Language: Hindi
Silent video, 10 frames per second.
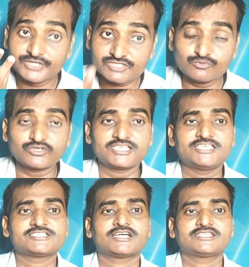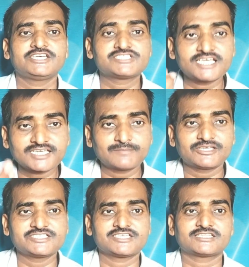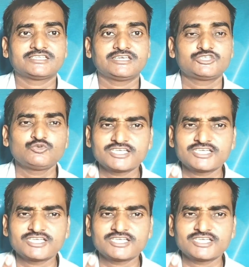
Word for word: फेसबुक के लिए चाहते हैं इंस्टाग्राम के लिए चाहते हैं